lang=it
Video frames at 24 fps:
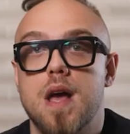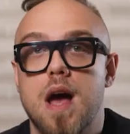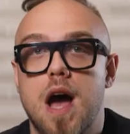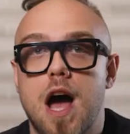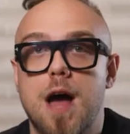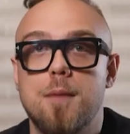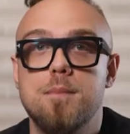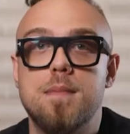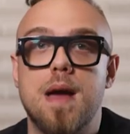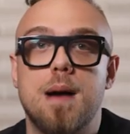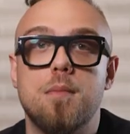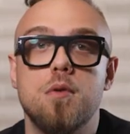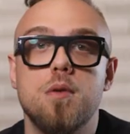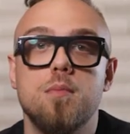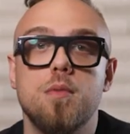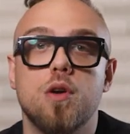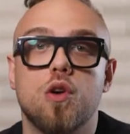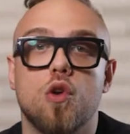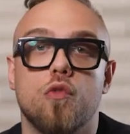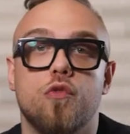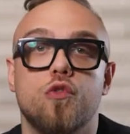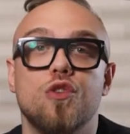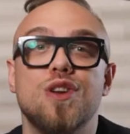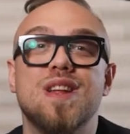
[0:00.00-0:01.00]
Abbiamo i
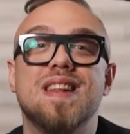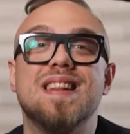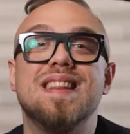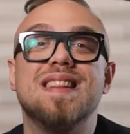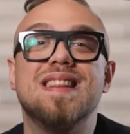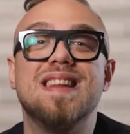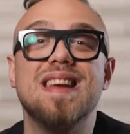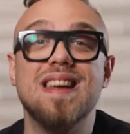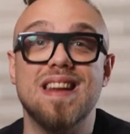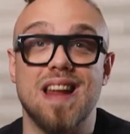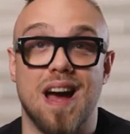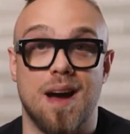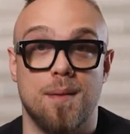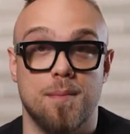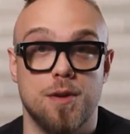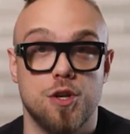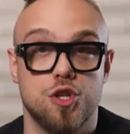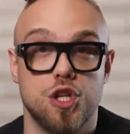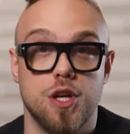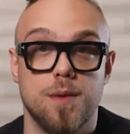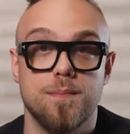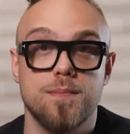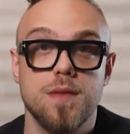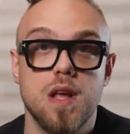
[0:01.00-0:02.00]
microfoni
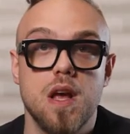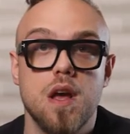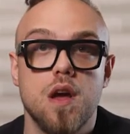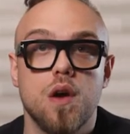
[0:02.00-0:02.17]
dinamici,